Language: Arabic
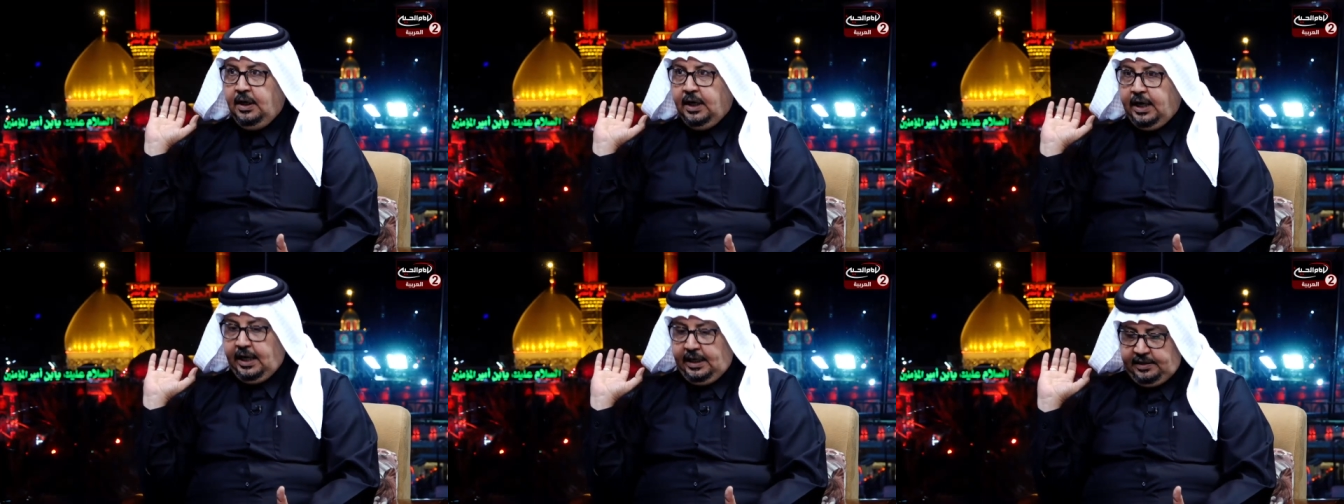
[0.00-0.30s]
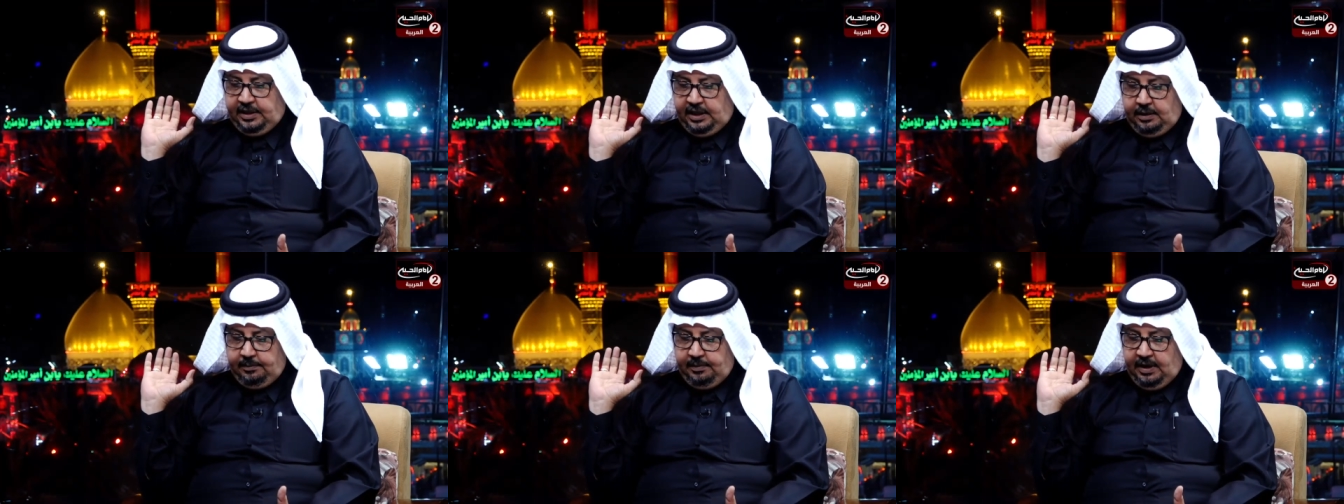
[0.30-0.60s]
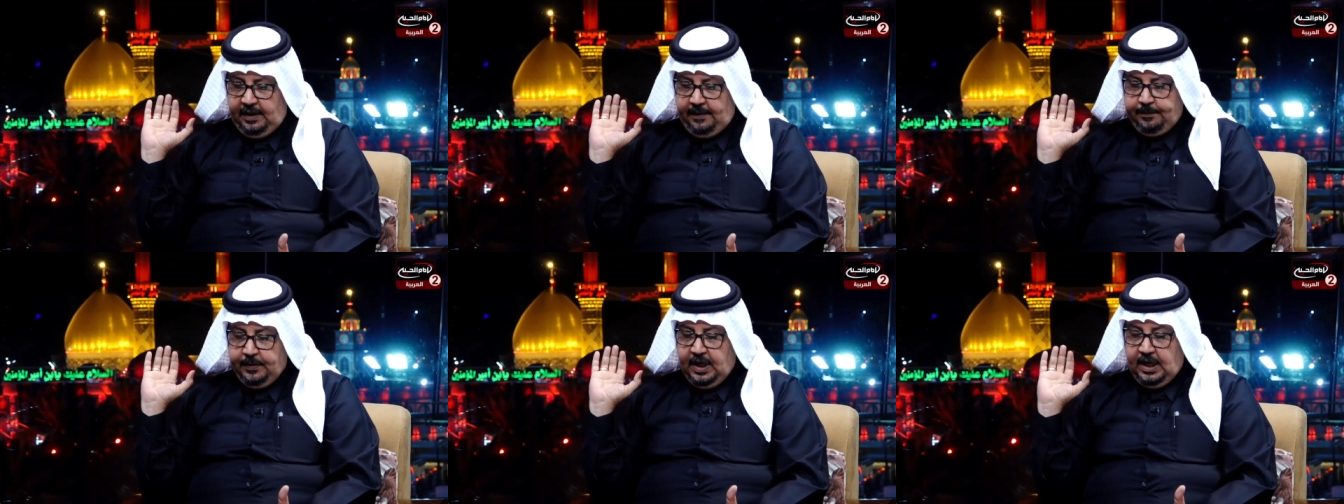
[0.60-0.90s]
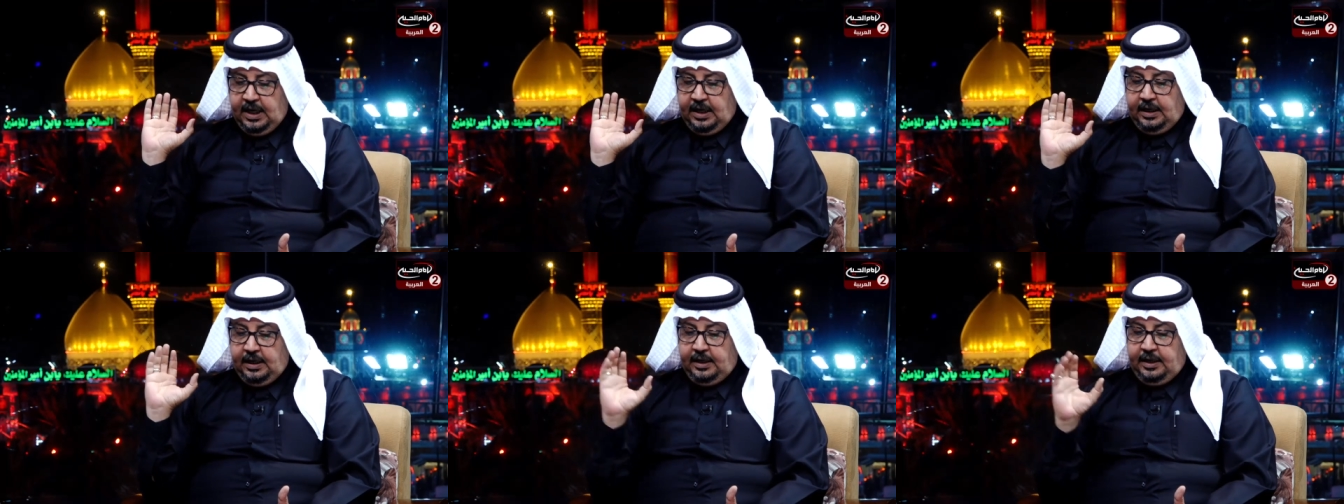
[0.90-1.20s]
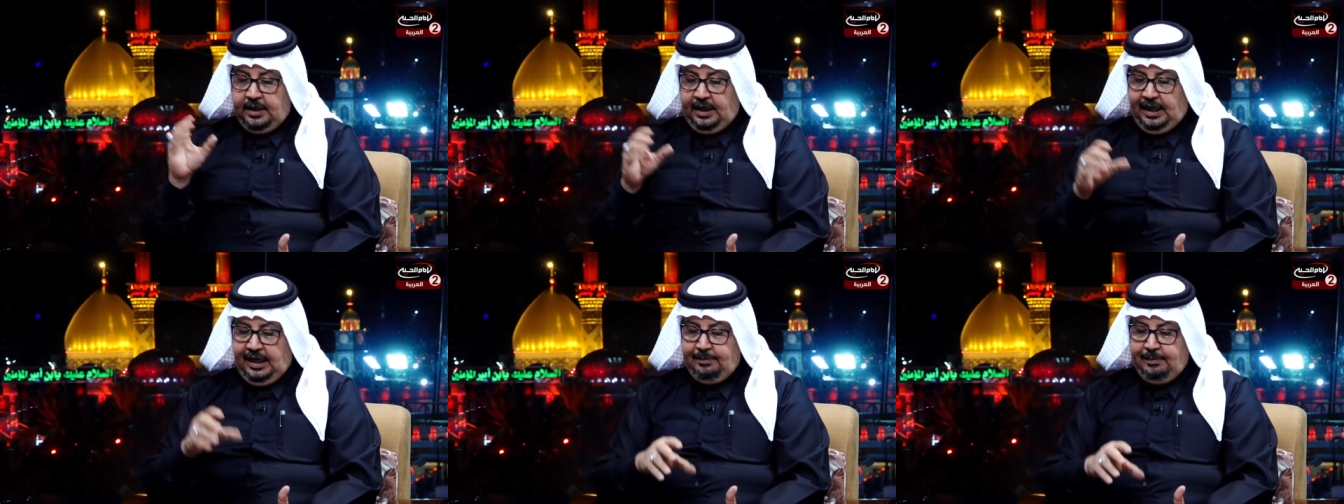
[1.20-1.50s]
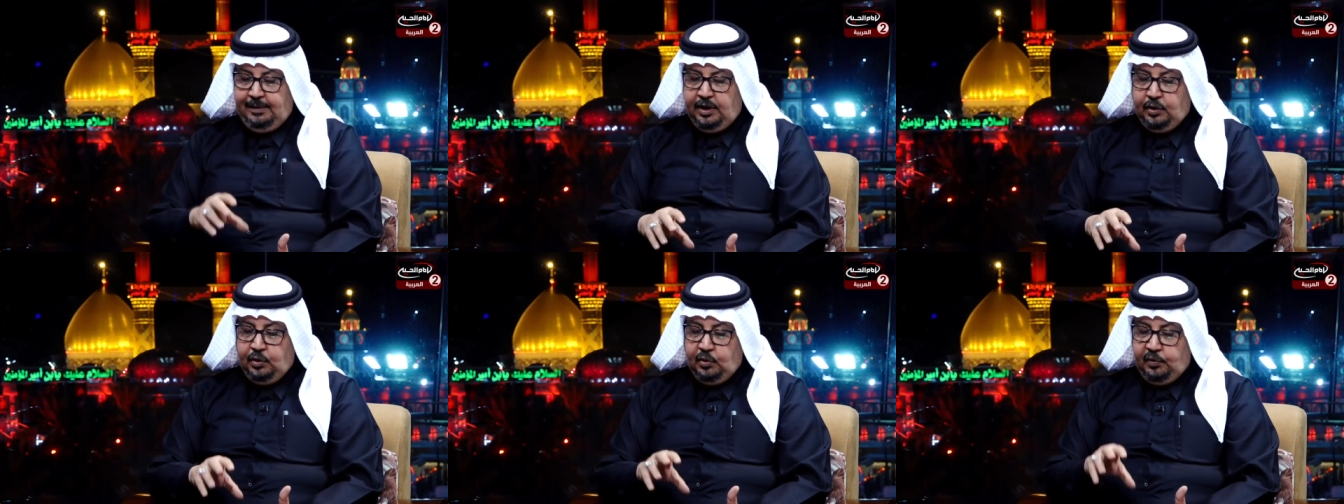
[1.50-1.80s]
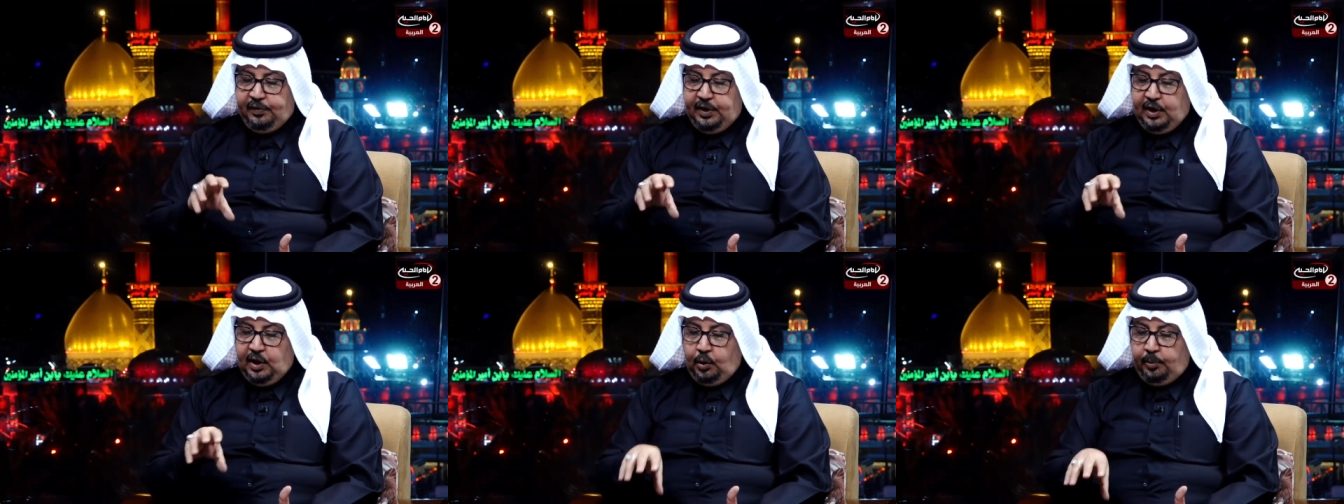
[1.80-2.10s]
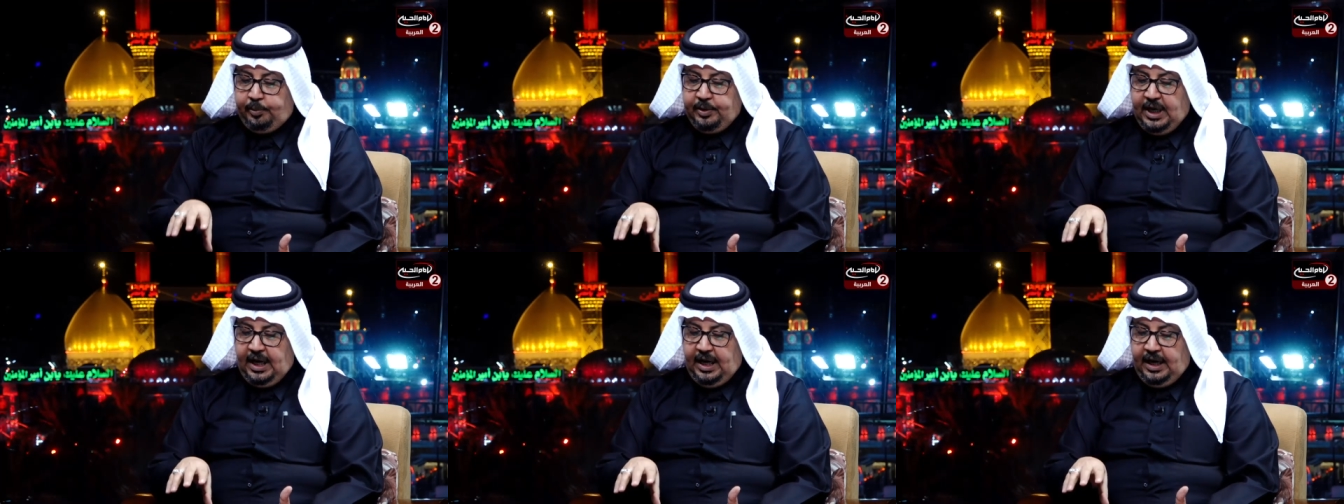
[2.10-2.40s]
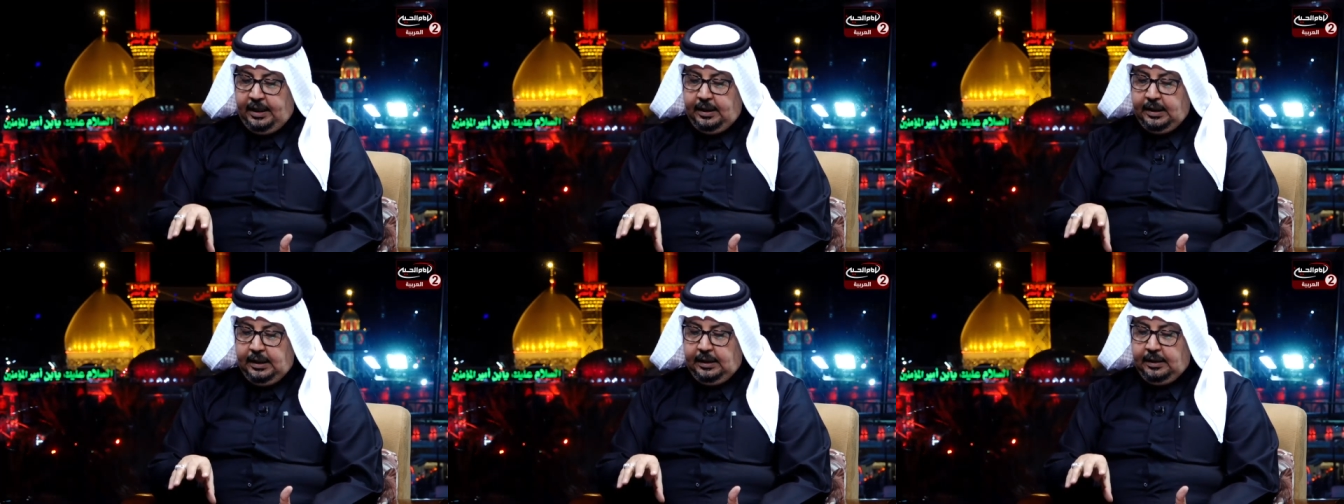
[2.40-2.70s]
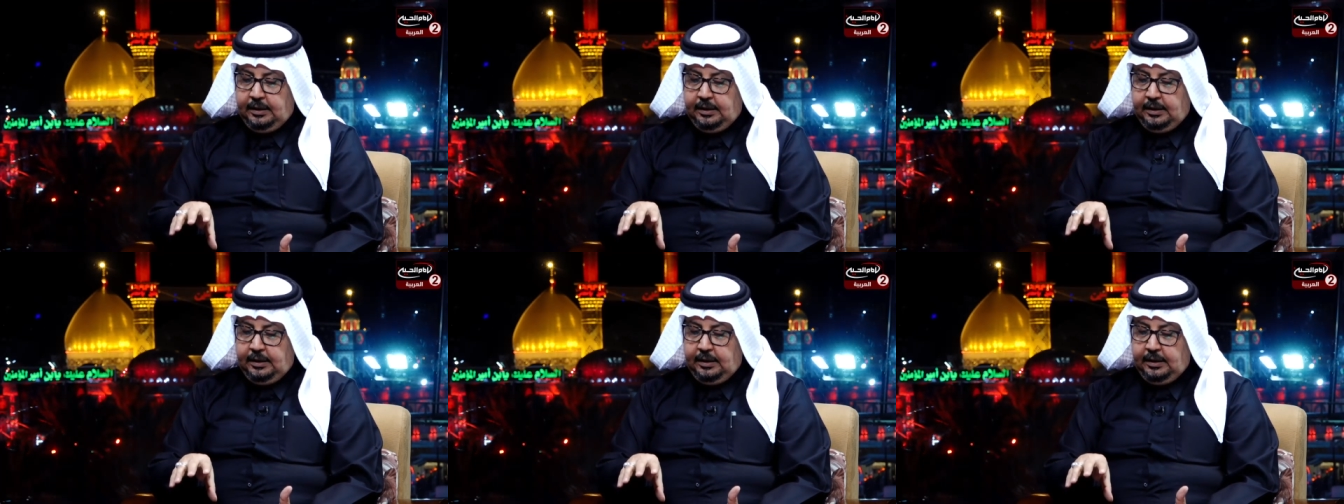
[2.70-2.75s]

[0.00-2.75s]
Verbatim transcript: قديمه آه، علما انه في لبنان